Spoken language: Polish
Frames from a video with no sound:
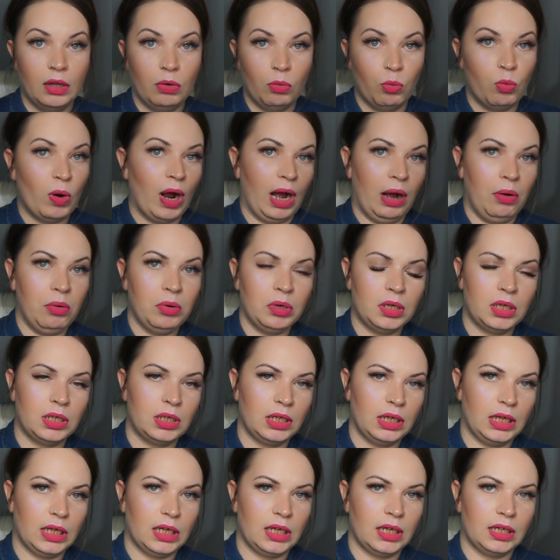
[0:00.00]
wow,
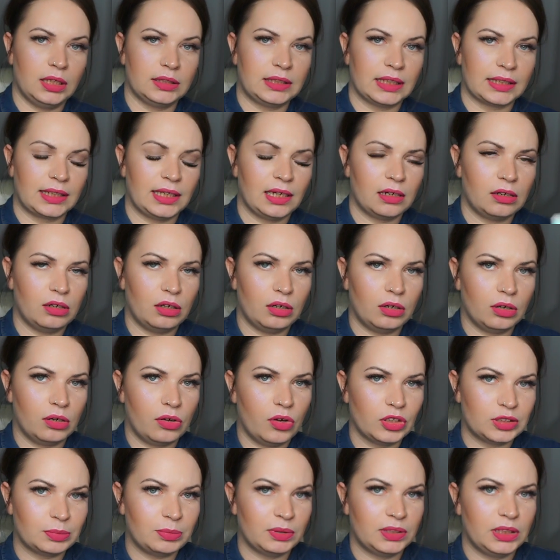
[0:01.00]
e, takiego
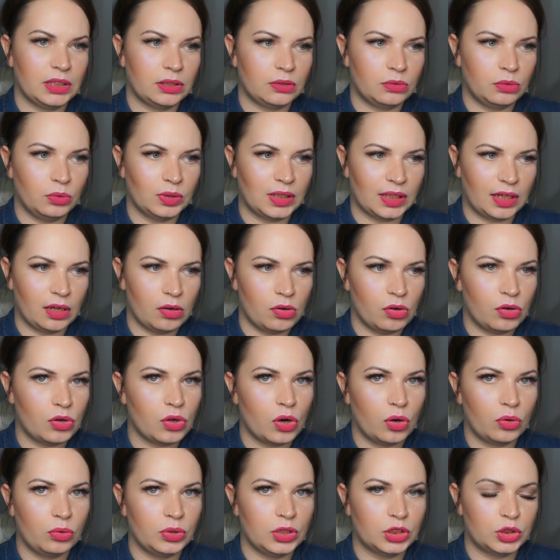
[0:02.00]
kosmetyku, takiego
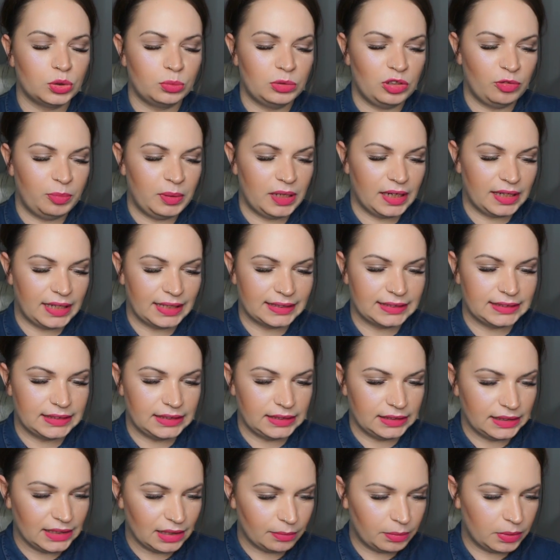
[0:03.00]
kroku jeszcze u mnie w
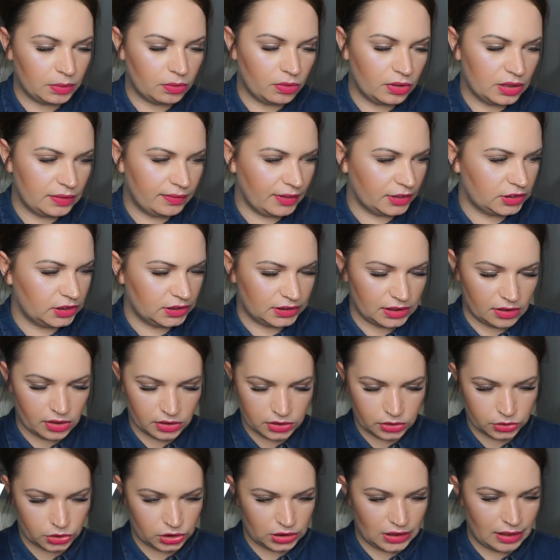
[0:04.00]
pielęgnacji nie było i właśnie z tego
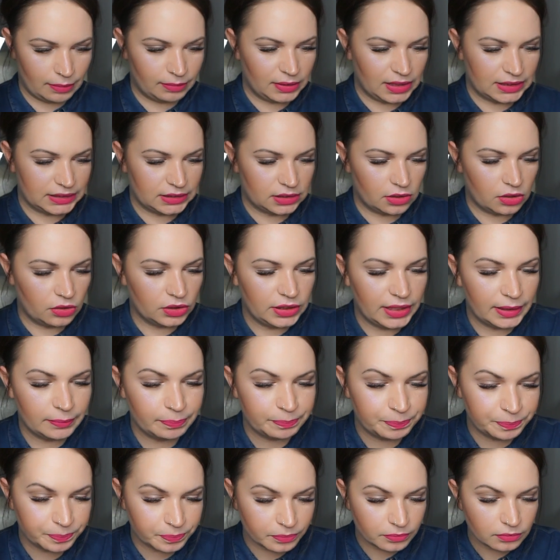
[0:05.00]
co czytałam na stronie,